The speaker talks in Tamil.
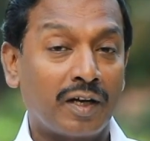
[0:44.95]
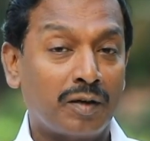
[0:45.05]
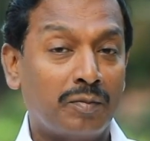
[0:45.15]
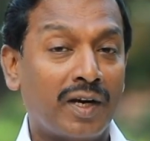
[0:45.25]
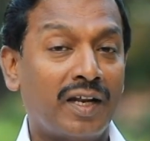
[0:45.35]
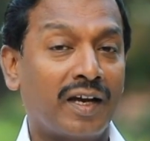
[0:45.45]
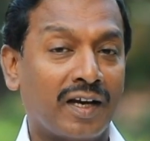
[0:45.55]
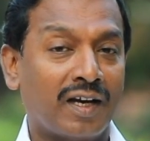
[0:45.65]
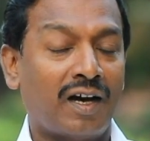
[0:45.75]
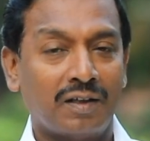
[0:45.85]
இருக்கும்படி
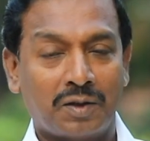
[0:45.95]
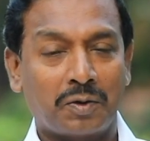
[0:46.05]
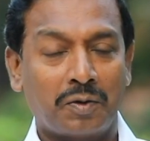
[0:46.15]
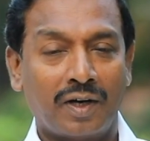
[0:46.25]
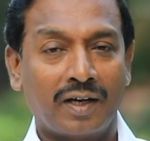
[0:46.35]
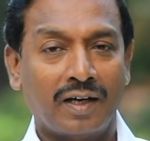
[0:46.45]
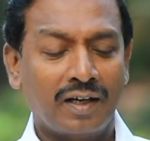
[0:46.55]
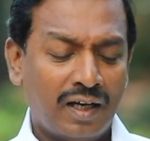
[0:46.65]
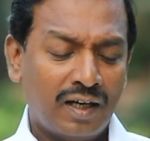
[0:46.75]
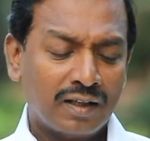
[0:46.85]
நீங்கள் காத்துக்கொள்ளுங்கள்